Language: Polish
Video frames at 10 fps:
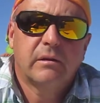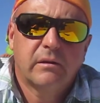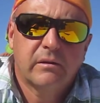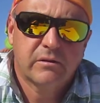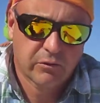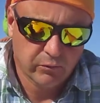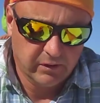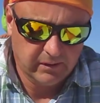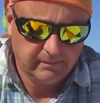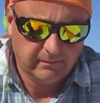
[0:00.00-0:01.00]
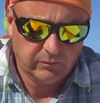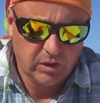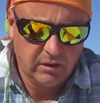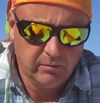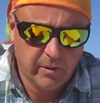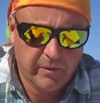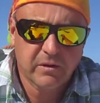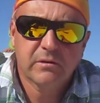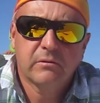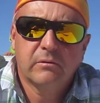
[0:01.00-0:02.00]
yy, z rudy i po
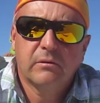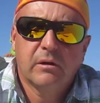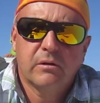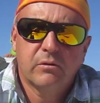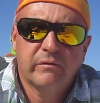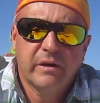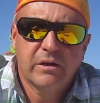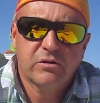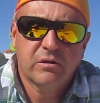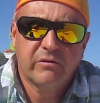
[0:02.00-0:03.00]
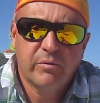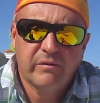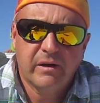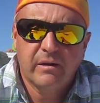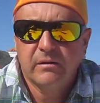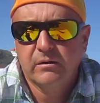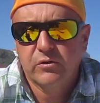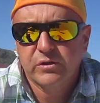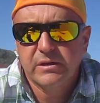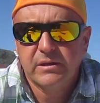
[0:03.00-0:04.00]
prostu yy, również wpływa
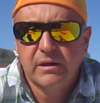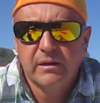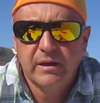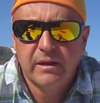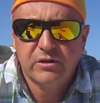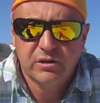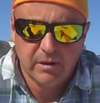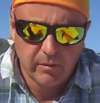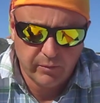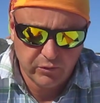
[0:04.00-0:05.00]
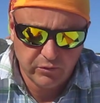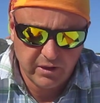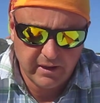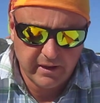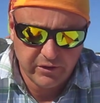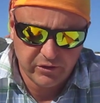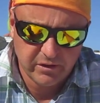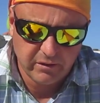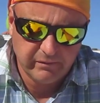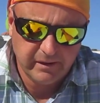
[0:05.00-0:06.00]
korzystnie na nasze samopoczucie, na nasze
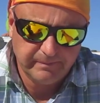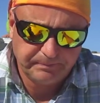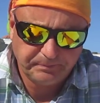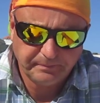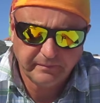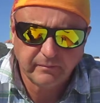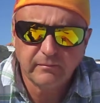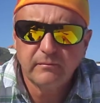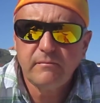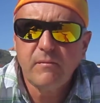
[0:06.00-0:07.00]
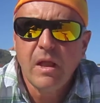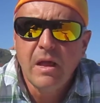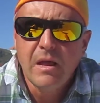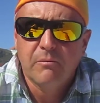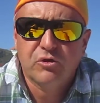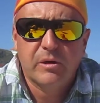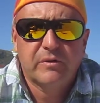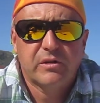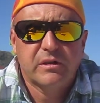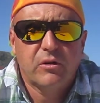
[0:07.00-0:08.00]
zdrowie. Możemy,
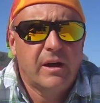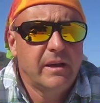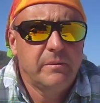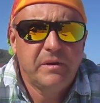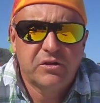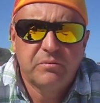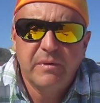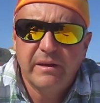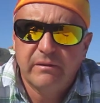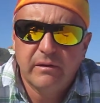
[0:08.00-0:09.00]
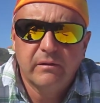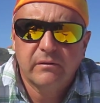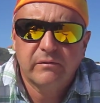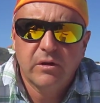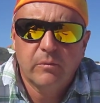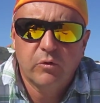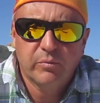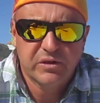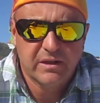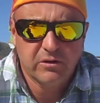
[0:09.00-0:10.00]
drodzy kochani, mieć miętę w domu
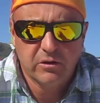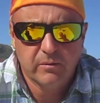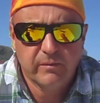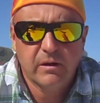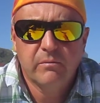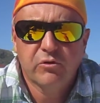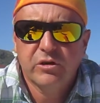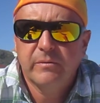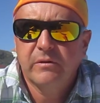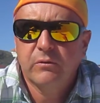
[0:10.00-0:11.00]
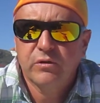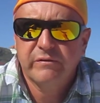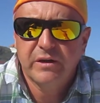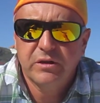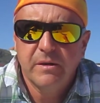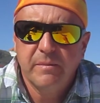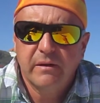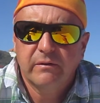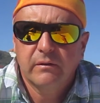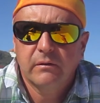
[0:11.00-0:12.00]
posadzoną. Możemy używać tej
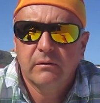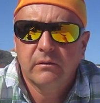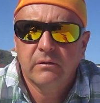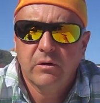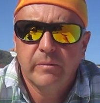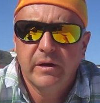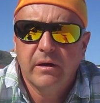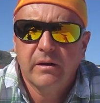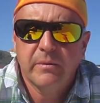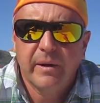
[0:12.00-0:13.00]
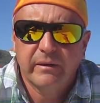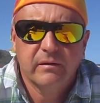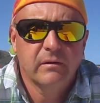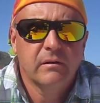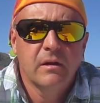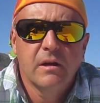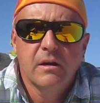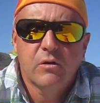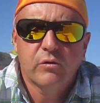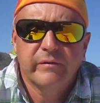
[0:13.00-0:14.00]
mięty do robienia herbaty.
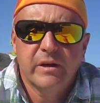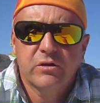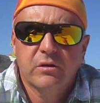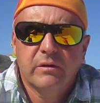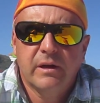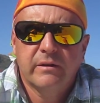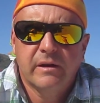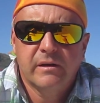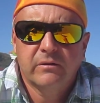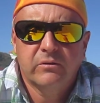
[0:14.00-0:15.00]
Również ona da